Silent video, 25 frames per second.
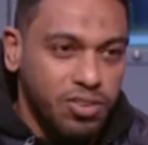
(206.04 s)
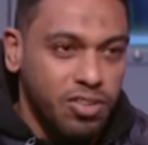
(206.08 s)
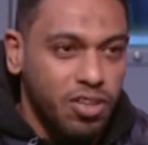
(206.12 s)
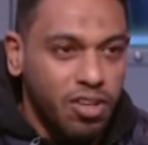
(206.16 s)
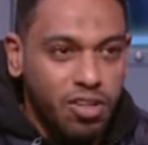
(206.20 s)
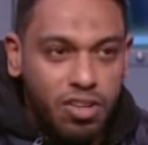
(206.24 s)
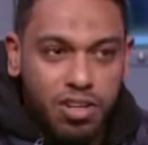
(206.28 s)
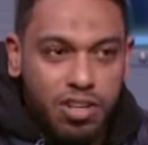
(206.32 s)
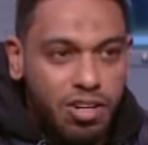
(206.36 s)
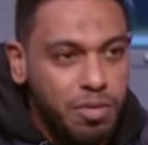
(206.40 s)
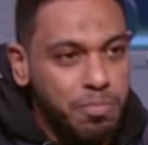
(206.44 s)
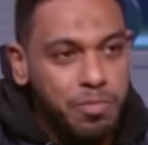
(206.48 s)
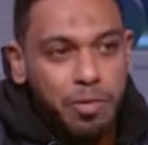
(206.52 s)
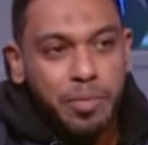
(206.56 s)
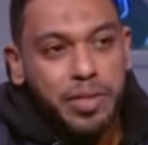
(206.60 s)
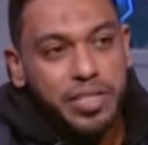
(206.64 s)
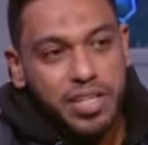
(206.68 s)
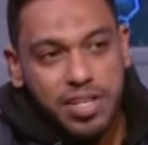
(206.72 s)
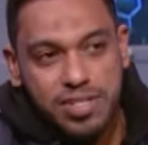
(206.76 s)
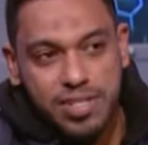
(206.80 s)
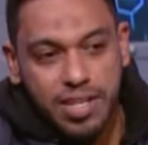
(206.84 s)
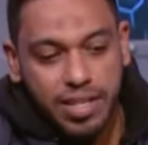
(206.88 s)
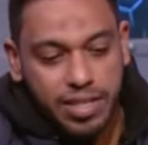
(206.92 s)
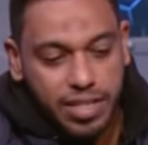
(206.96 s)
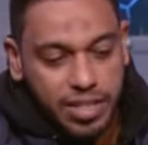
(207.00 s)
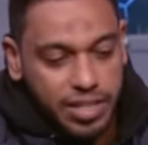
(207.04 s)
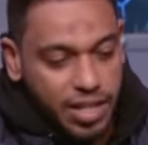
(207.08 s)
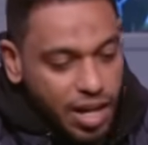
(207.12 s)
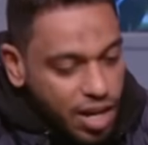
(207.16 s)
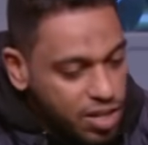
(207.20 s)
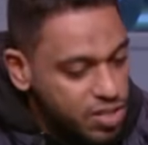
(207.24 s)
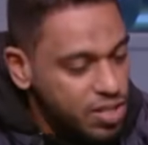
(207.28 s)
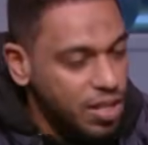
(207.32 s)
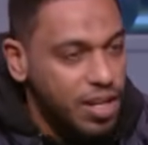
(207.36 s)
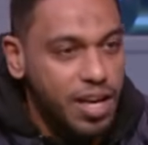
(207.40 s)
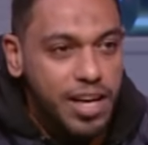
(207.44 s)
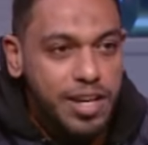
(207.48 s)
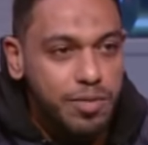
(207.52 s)
الله لا قدر الله يا رب ما تحصل
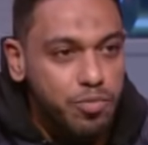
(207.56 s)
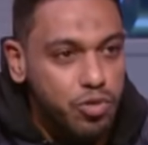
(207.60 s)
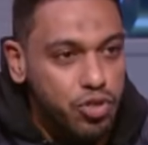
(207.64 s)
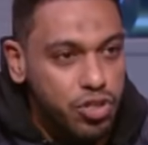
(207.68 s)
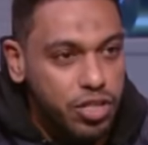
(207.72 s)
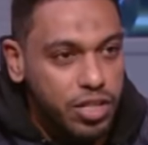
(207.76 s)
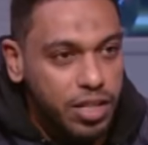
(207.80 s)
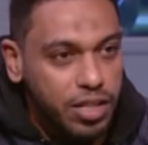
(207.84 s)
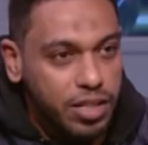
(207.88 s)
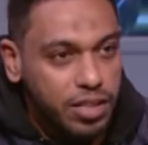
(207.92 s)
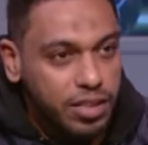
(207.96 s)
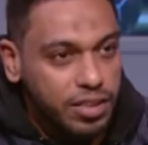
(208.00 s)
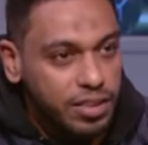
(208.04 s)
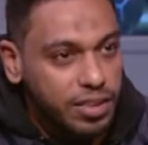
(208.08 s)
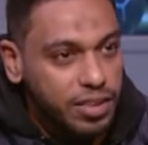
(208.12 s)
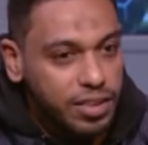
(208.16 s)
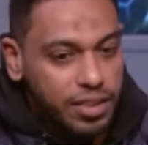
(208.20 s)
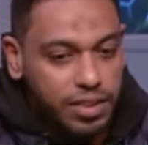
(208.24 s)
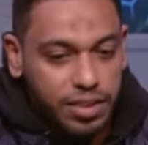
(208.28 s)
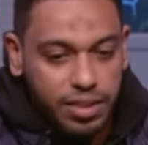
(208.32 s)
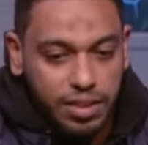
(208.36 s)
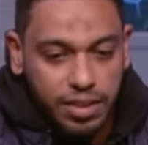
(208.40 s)
تاني حصل اي مشكله